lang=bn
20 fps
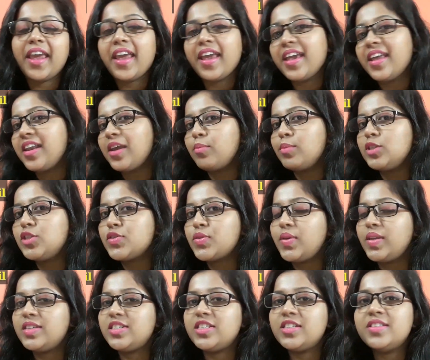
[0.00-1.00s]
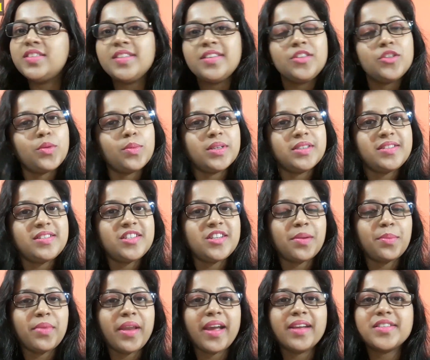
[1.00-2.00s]
এগেন আমি চলে এসেছি তোমাদের
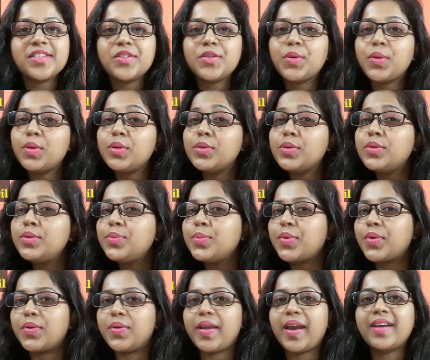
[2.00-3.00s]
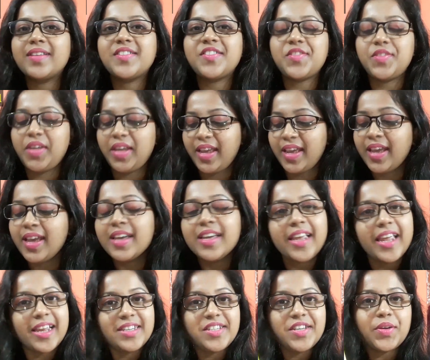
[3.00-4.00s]
সামনে একটা নতুন প্রোডাক্ট নিয়ে
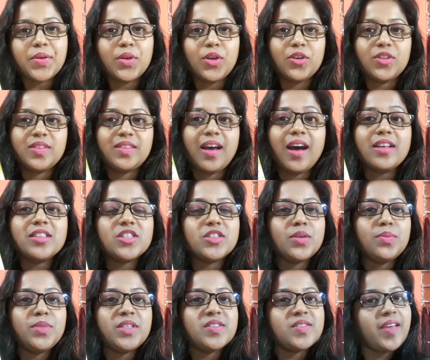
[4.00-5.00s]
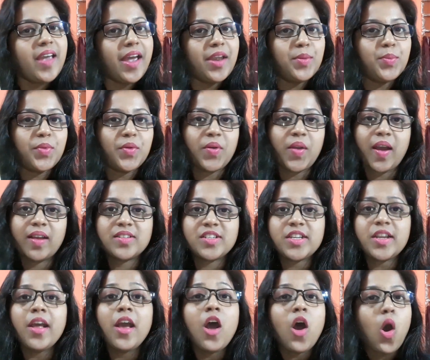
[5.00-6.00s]
এটি হলো সোমি স্ক্যান প্রোডাক্টের
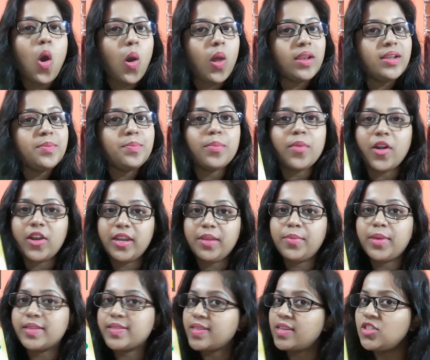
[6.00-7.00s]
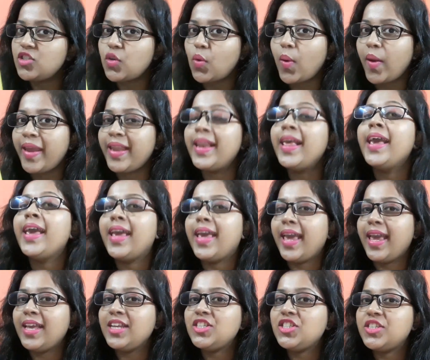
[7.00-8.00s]
অলিভ মডি ম্যাসাজ অয়েল
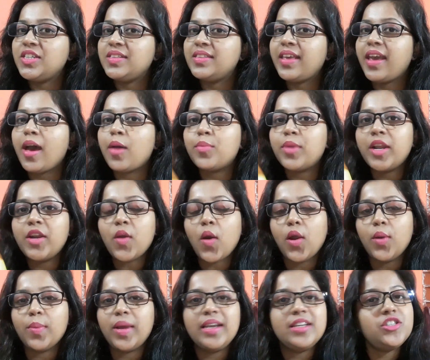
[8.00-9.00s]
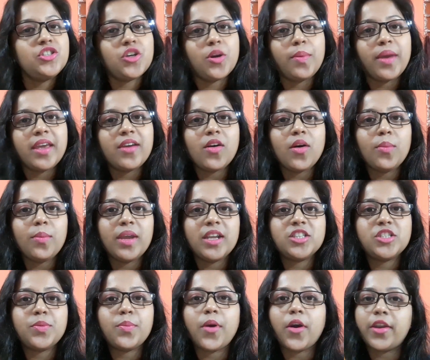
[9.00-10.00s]
এই শীতে আমরা নর্মালি সবাই কম
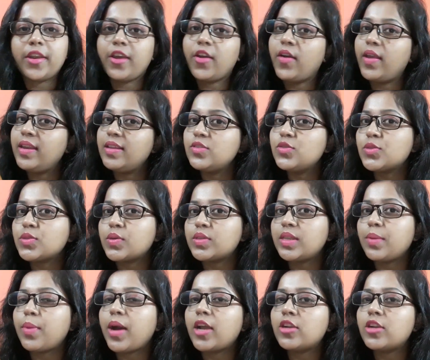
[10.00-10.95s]
বেশি বডি অয়েল ইউজ করতে